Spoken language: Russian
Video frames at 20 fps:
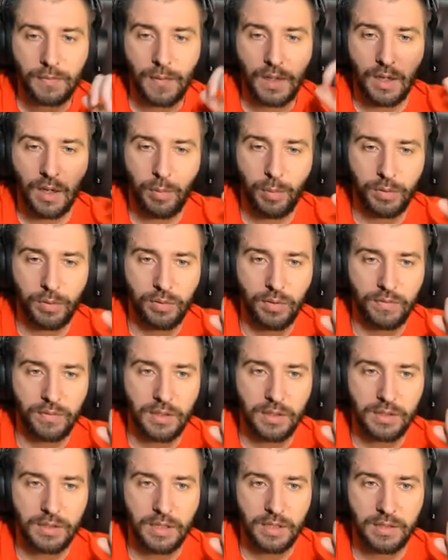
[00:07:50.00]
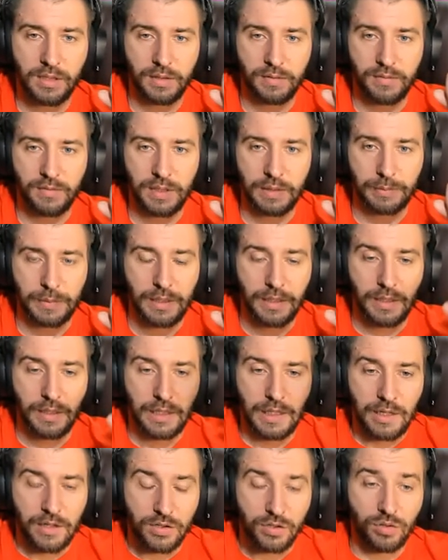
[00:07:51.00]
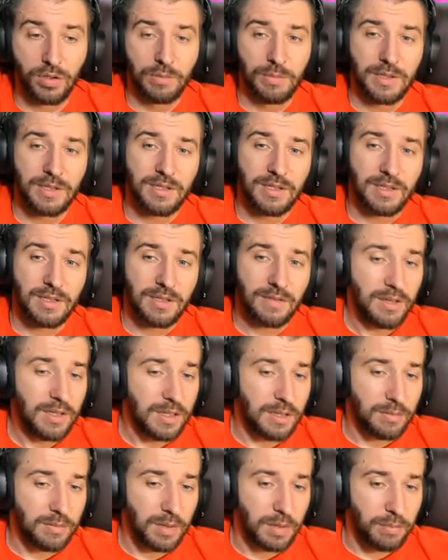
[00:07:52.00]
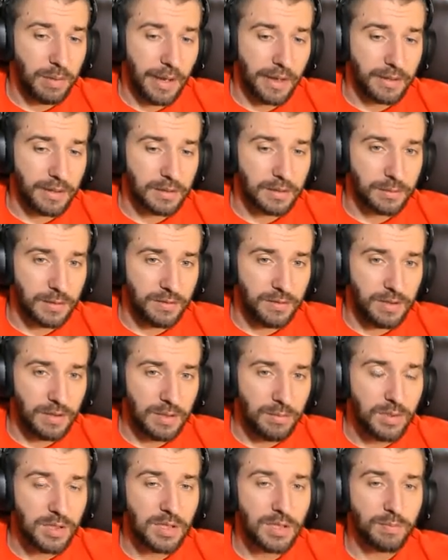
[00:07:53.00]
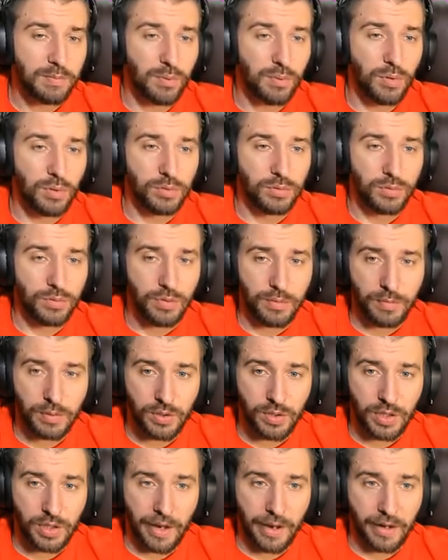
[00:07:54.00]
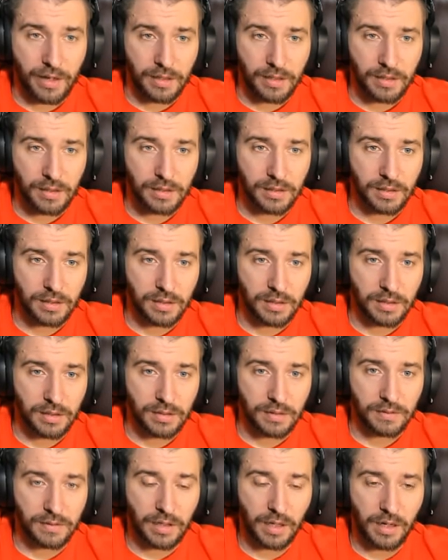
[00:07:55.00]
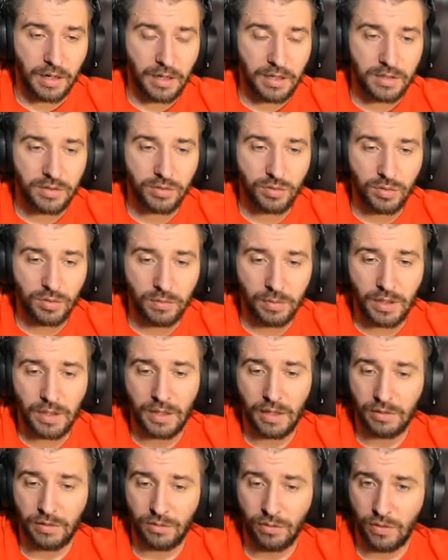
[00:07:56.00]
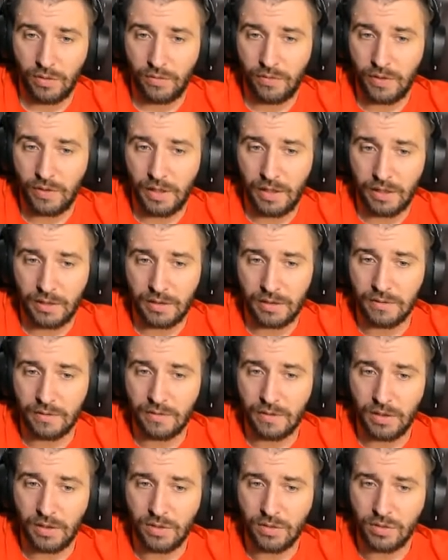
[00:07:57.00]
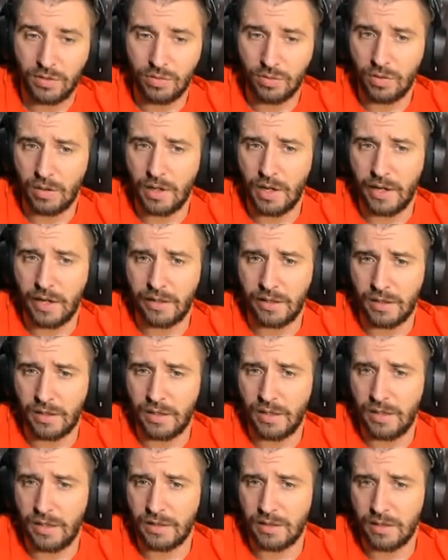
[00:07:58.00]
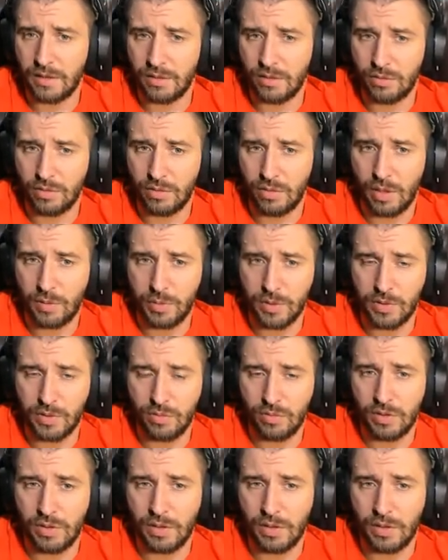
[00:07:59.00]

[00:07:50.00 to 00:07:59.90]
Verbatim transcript: А потом в конце сравним. Что мы здесь видим, ребят? Мы видим здесь полную печаль. А, вторые сумки, одно фиолетовое яйцо, карта арены, которая по сути